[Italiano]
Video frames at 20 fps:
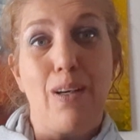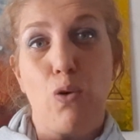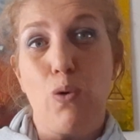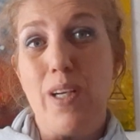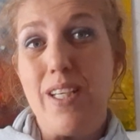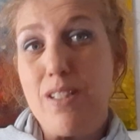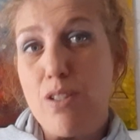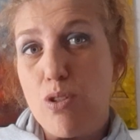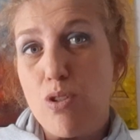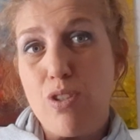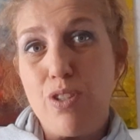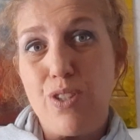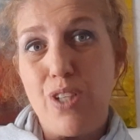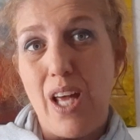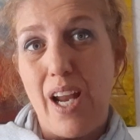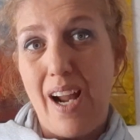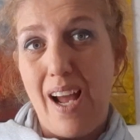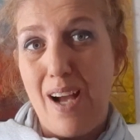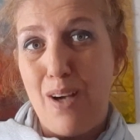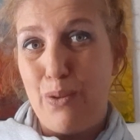Questo
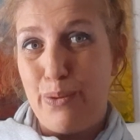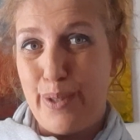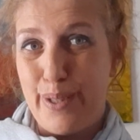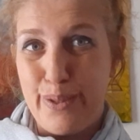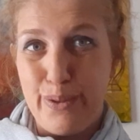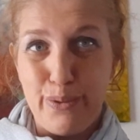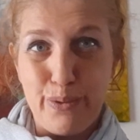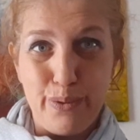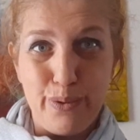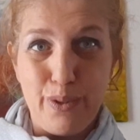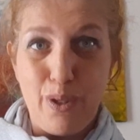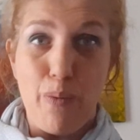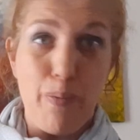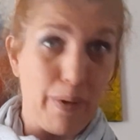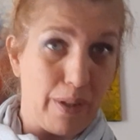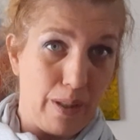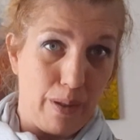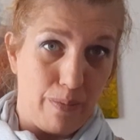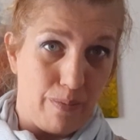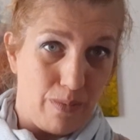sarà un raduno,
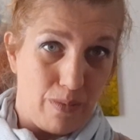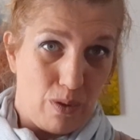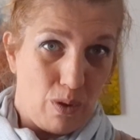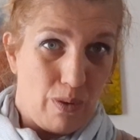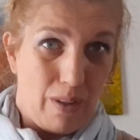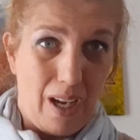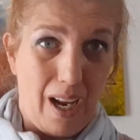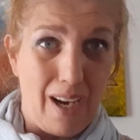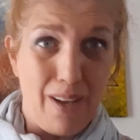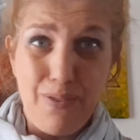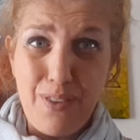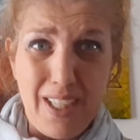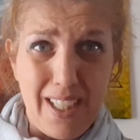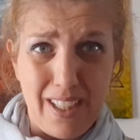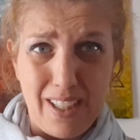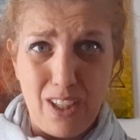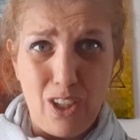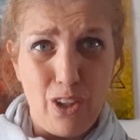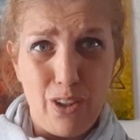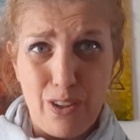perché alla
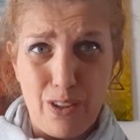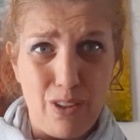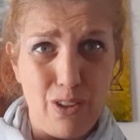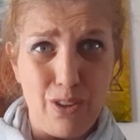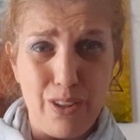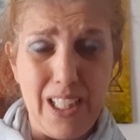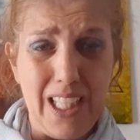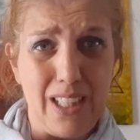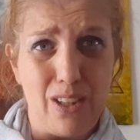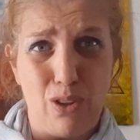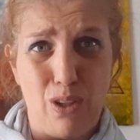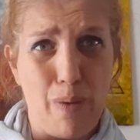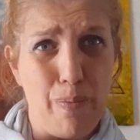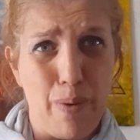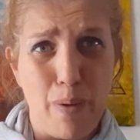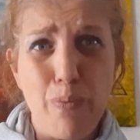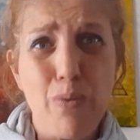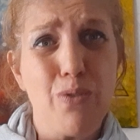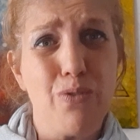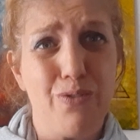fine l'ho detto, è
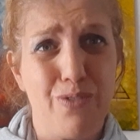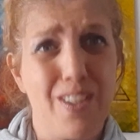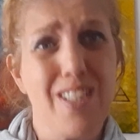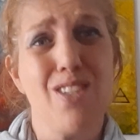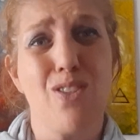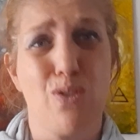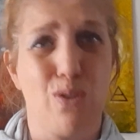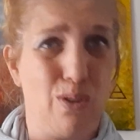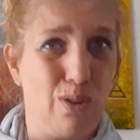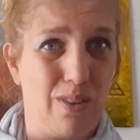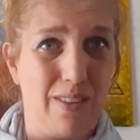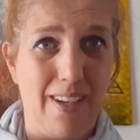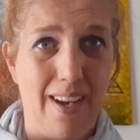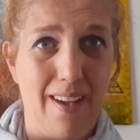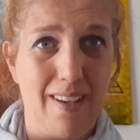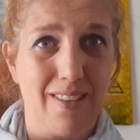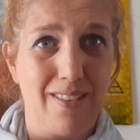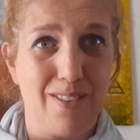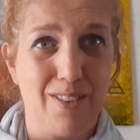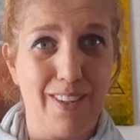proprio un
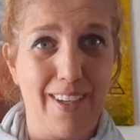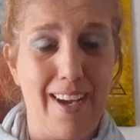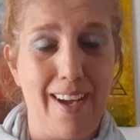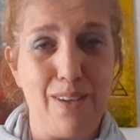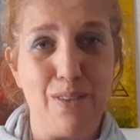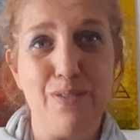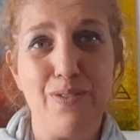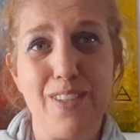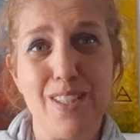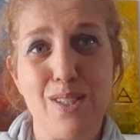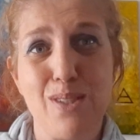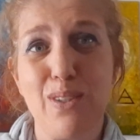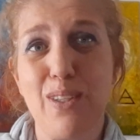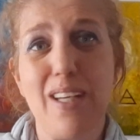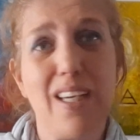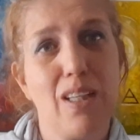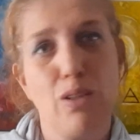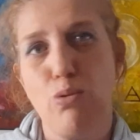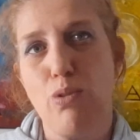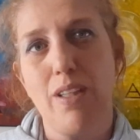festone, ok? Un festone
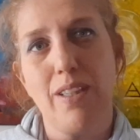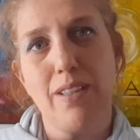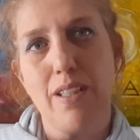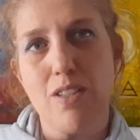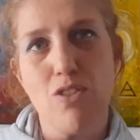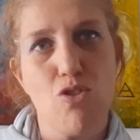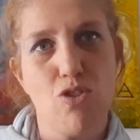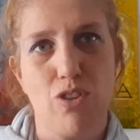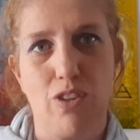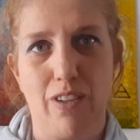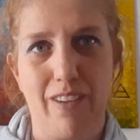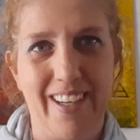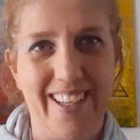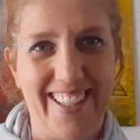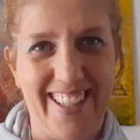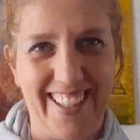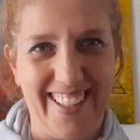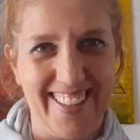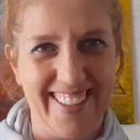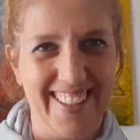che dura tre
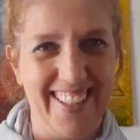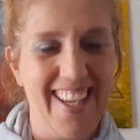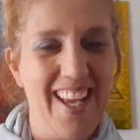giorni.